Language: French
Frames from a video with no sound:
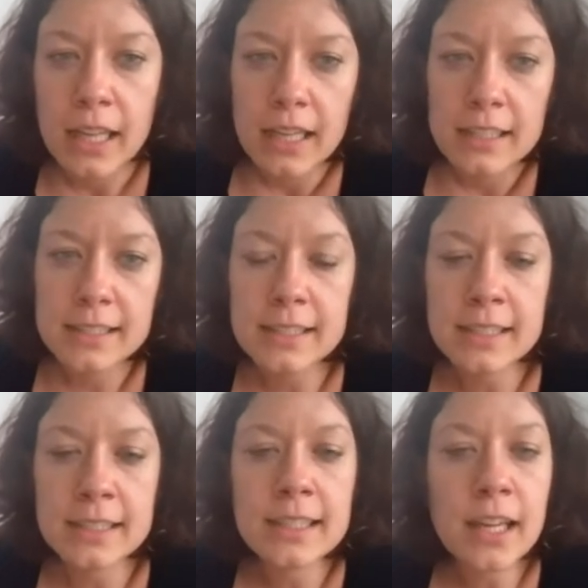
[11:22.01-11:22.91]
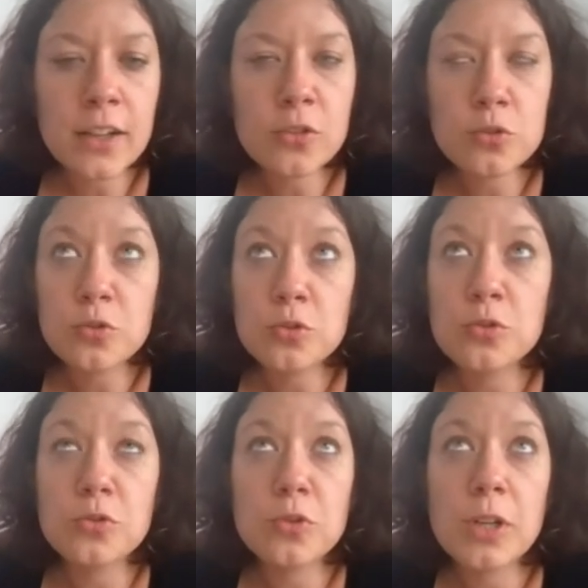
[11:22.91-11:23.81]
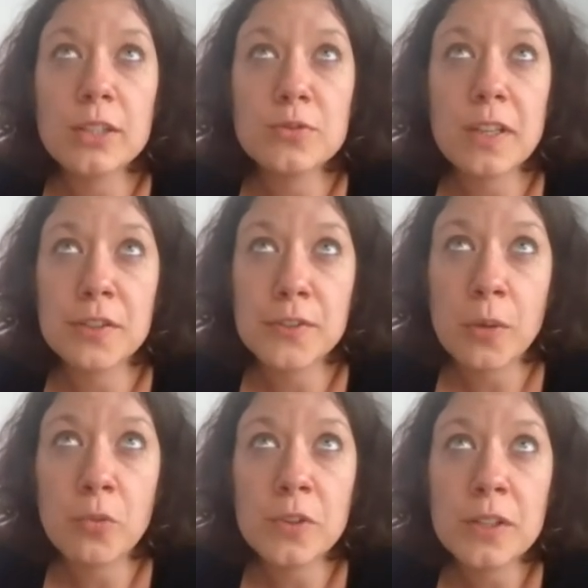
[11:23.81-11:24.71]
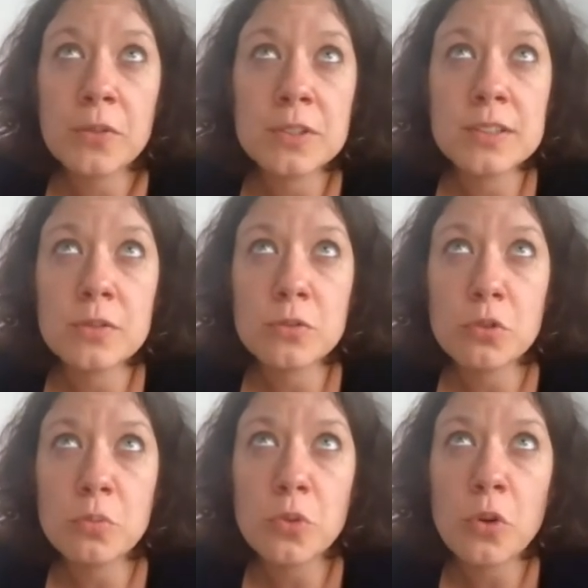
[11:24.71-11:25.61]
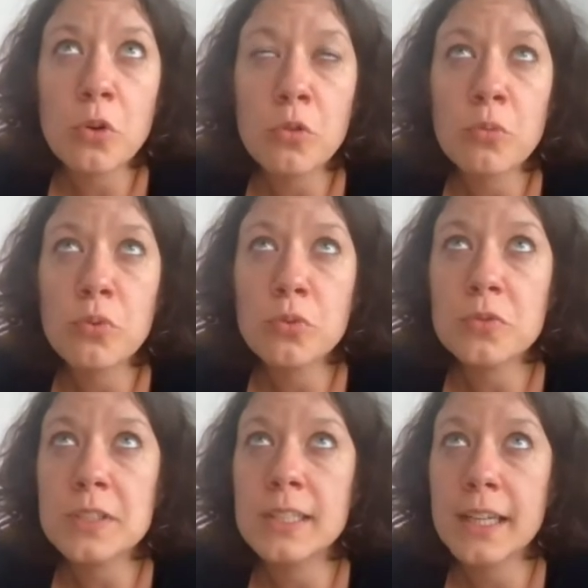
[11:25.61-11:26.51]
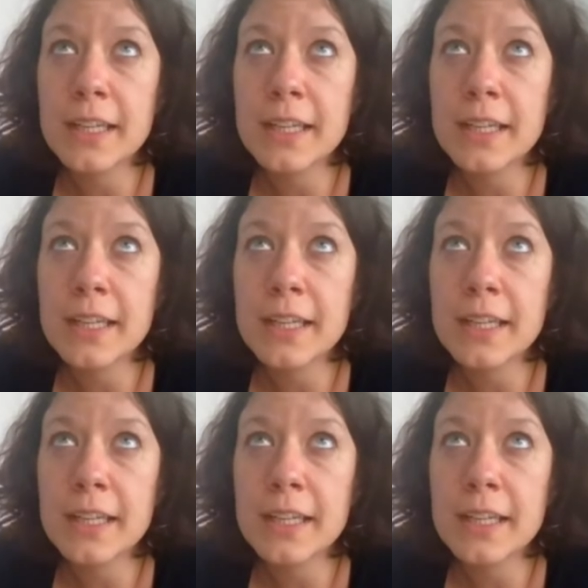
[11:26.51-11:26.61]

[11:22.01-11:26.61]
ça c'était un enjeu que nos collègues nous avaient fait remonter en disant comment on peut considérer